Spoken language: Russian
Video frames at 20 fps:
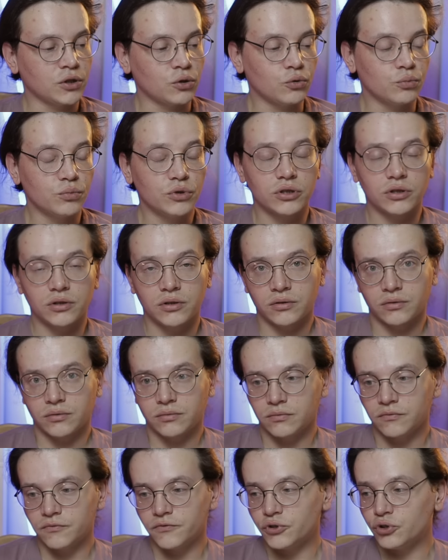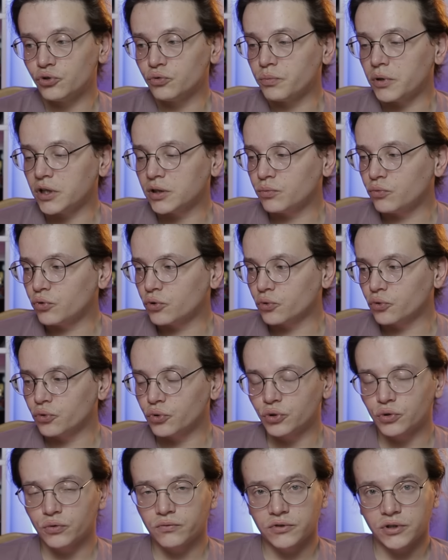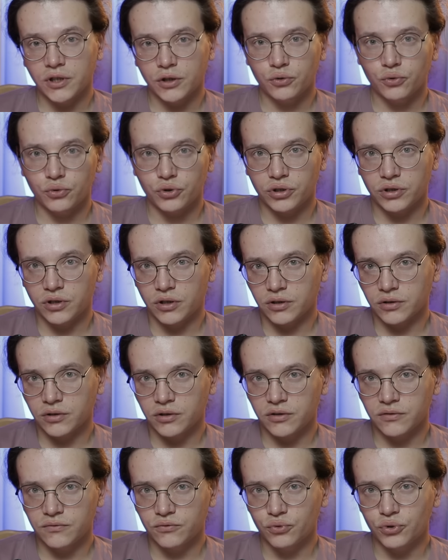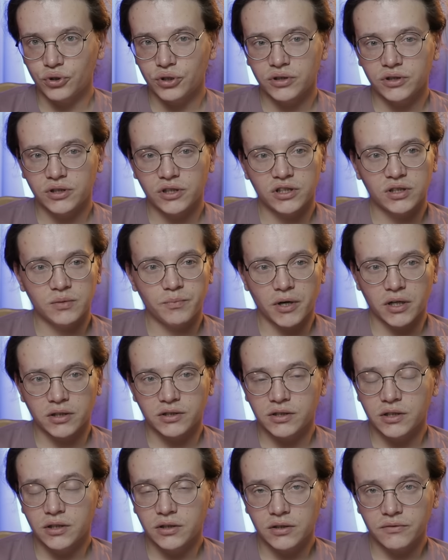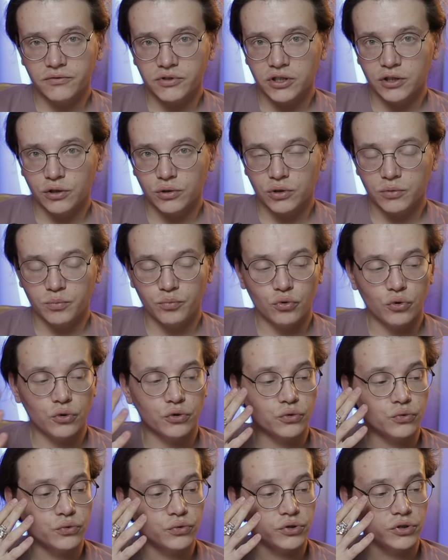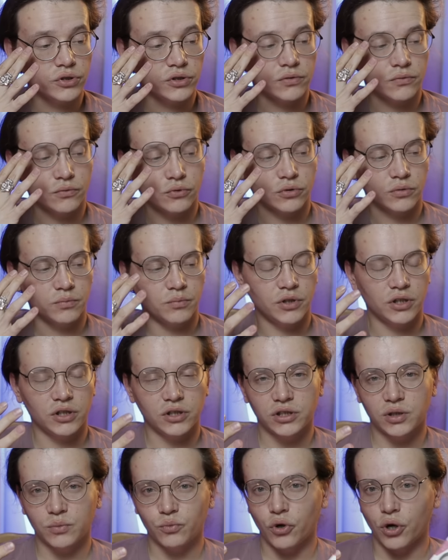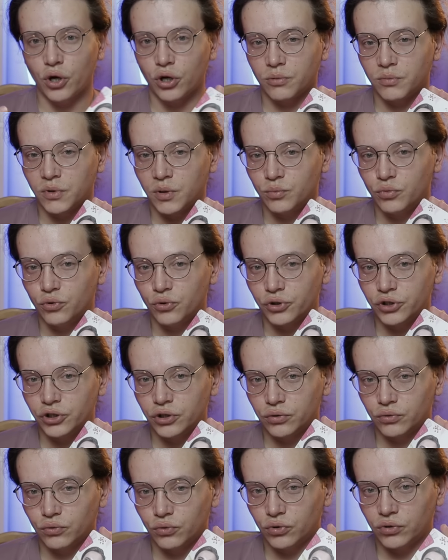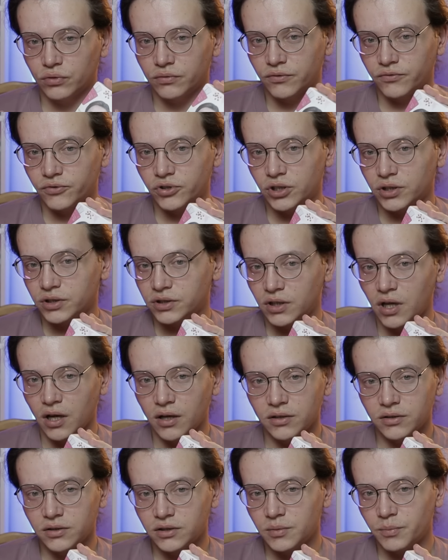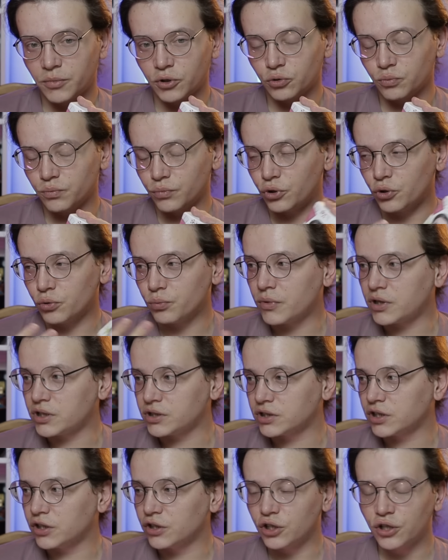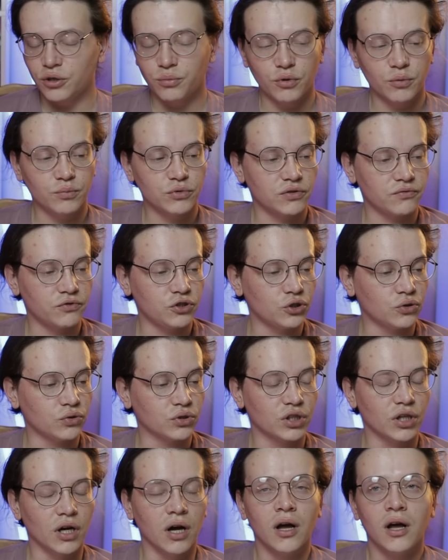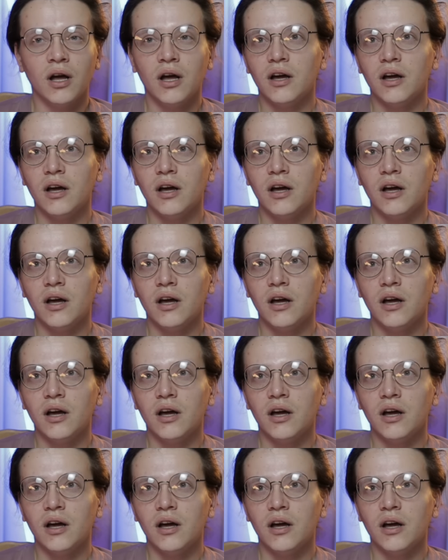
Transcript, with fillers: Потом это, всю подборку эту вы найдете на рандевухе, 10% скидка, пользуетесь, Вот, берите мой аромабоксик, ну это все знают, Поэтому берем мозги, не ебем, девчонки.